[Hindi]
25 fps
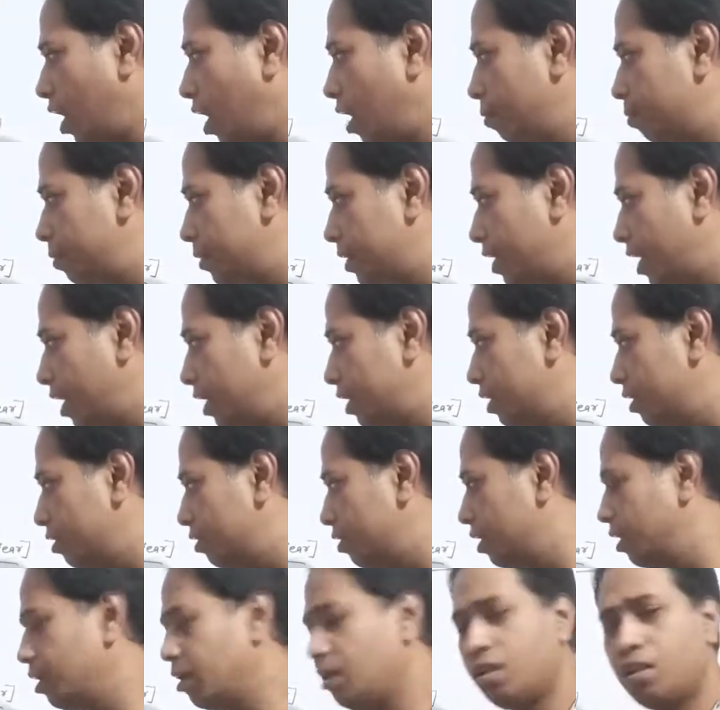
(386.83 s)
आप क्या
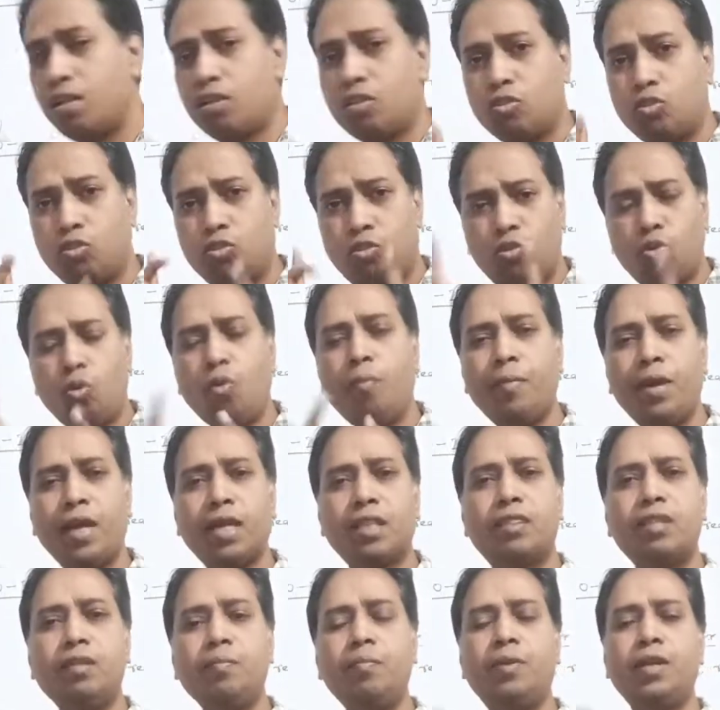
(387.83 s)
कीजिए जो
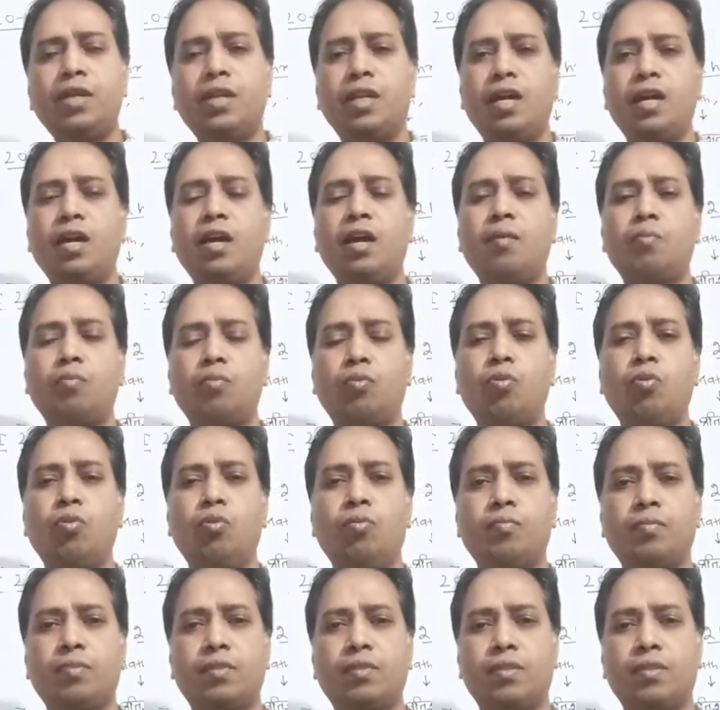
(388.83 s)
मैगजीन पढ़ना है आपको